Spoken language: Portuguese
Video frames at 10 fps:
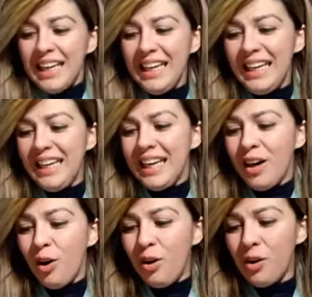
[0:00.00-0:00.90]
E
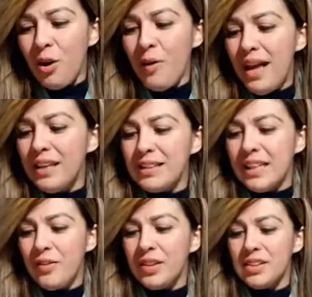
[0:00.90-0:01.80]
orou
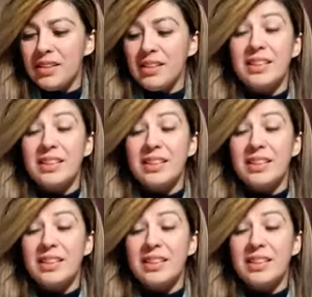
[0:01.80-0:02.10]
Eliseu e disse: